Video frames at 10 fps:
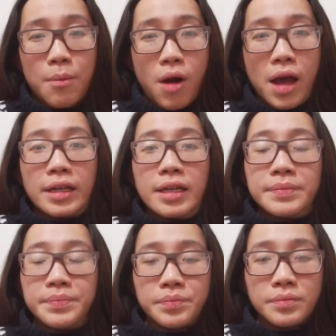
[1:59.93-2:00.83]
hoài
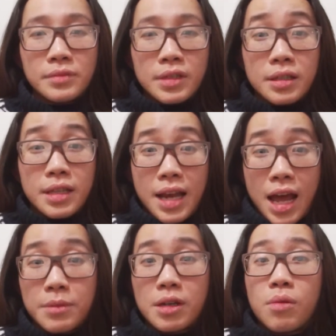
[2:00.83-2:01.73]
đi
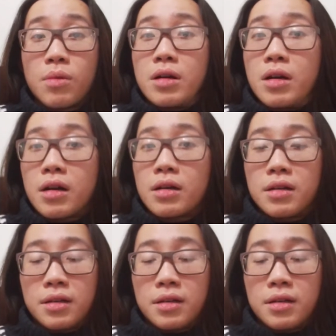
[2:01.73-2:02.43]
làm thì cũng có cực